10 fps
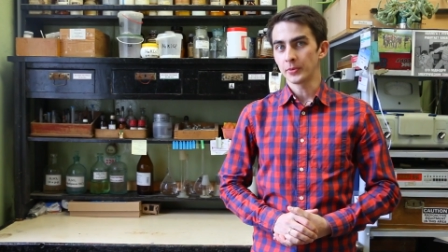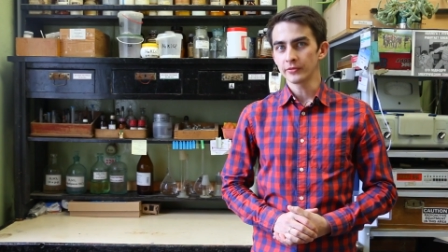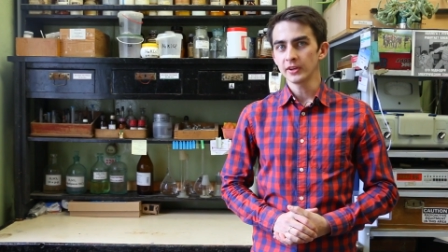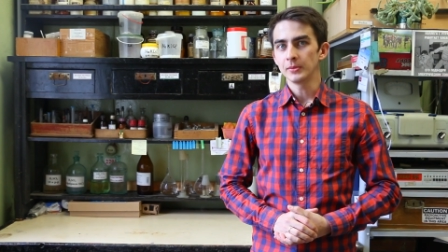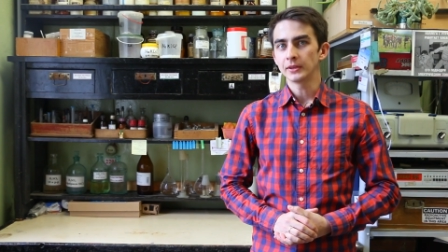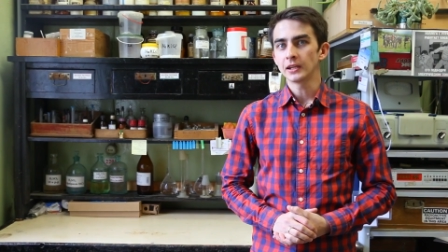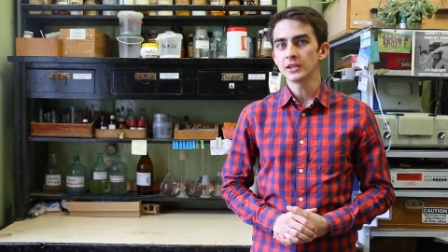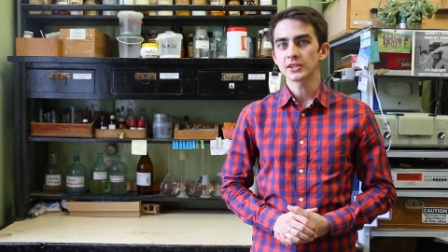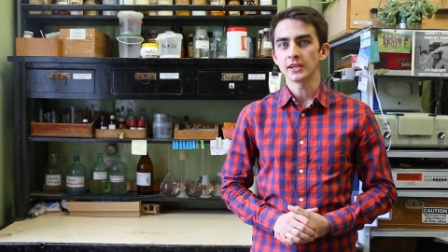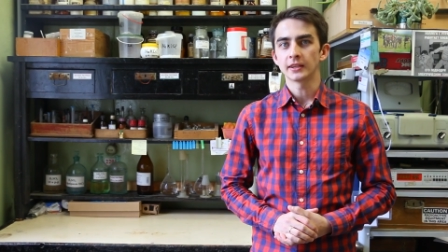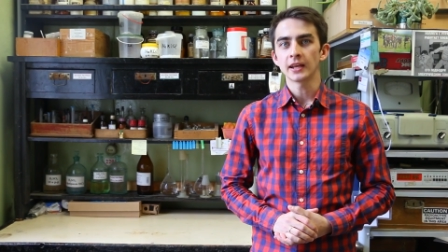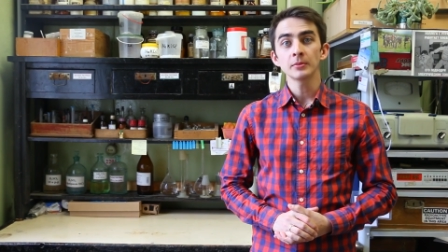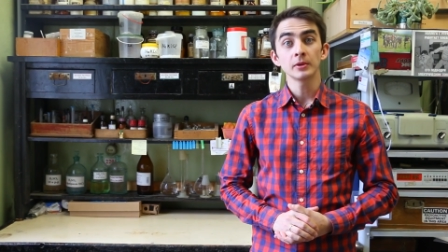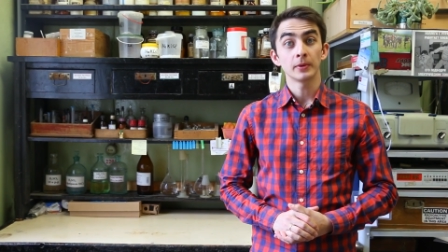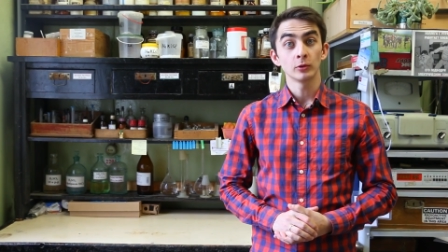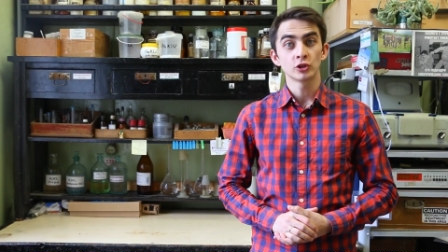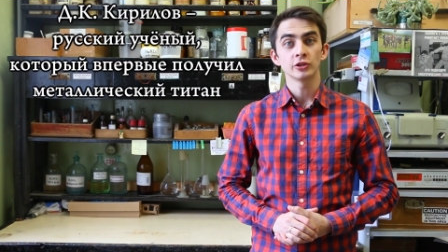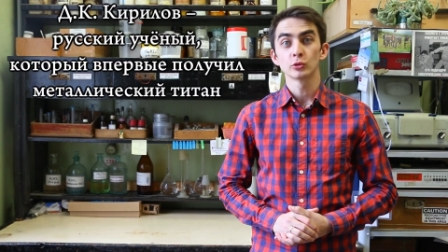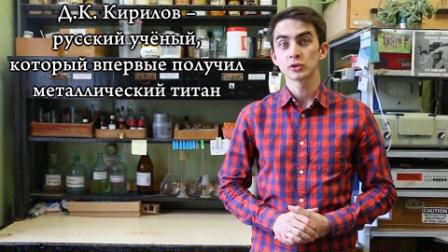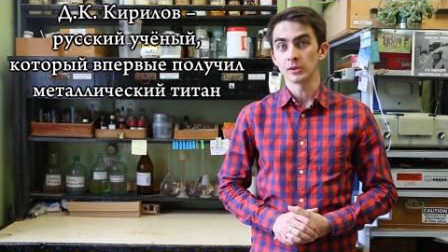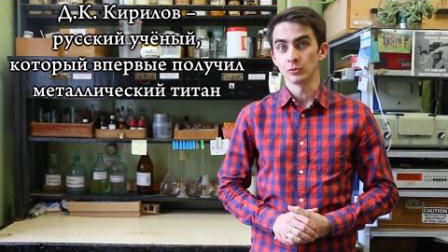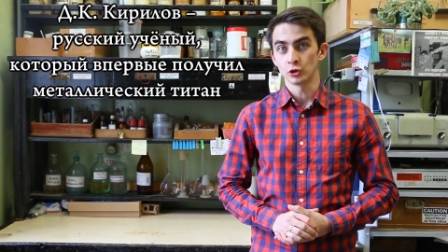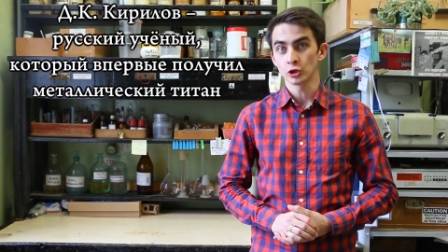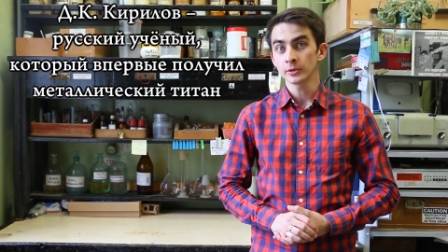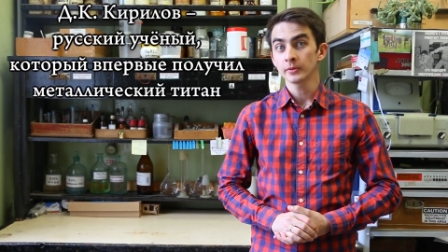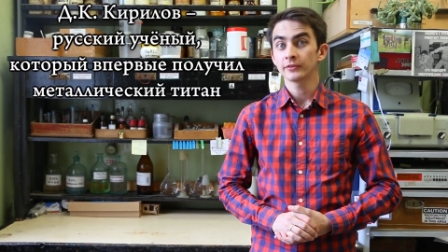Впервые металлический титан был получен русским ученым